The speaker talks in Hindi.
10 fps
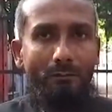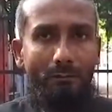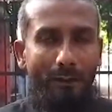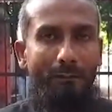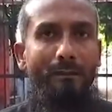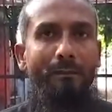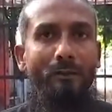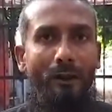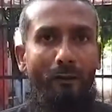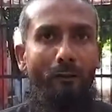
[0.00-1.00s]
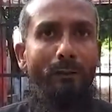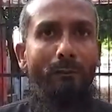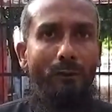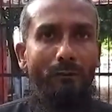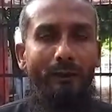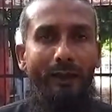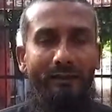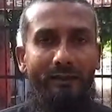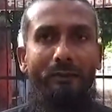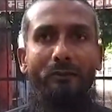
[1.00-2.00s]
मामले में जो आरोपी पूर्व विधायक
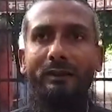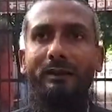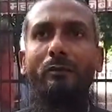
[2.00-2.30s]
संजीव सिंह है